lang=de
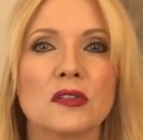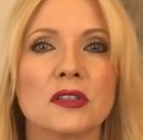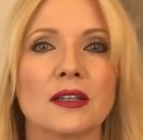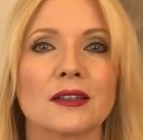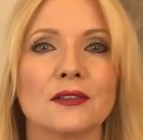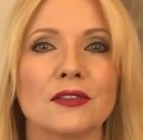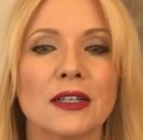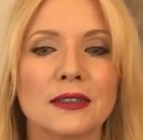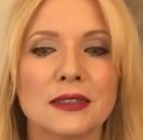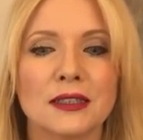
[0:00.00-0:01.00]
sich eine
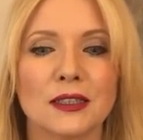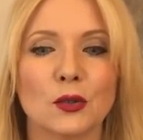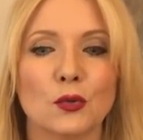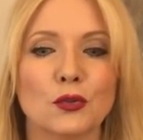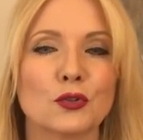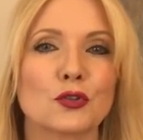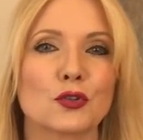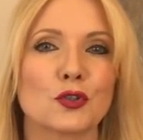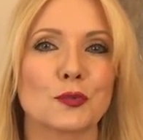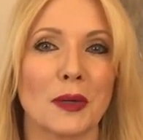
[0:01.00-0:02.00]
gewaltige erotische
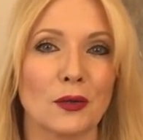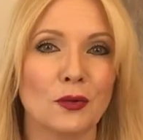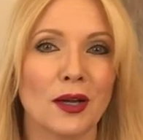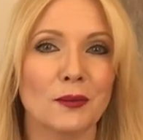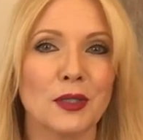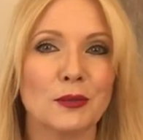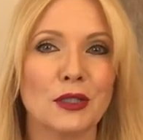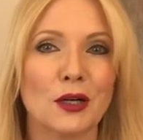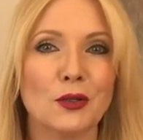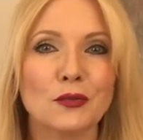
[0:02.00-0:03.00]
Spannung am Himmel
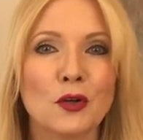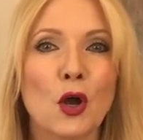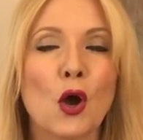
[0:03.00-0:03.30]
auf